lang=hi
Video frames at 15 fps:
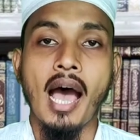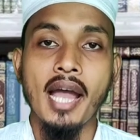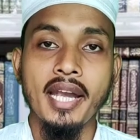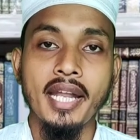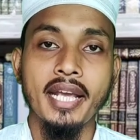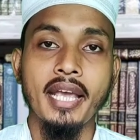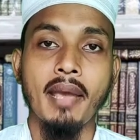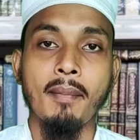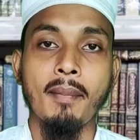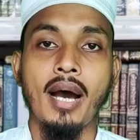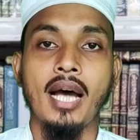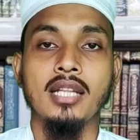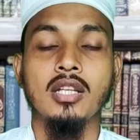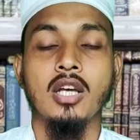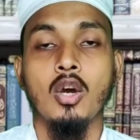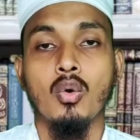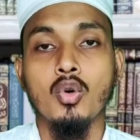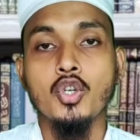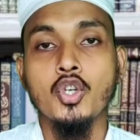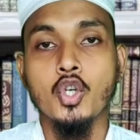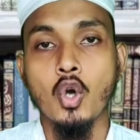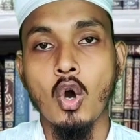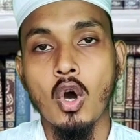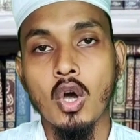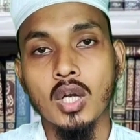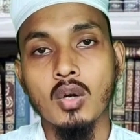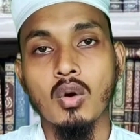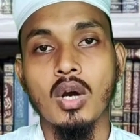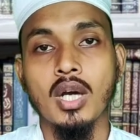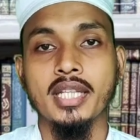आने के बाद उस शोहर
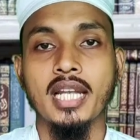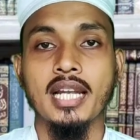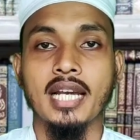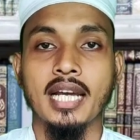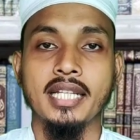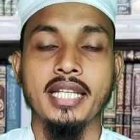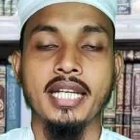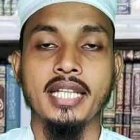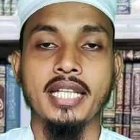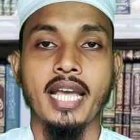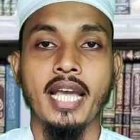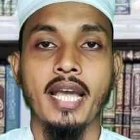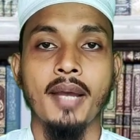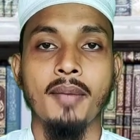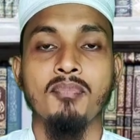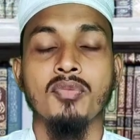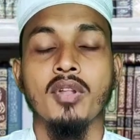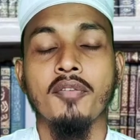को कत्ल कर देते हैं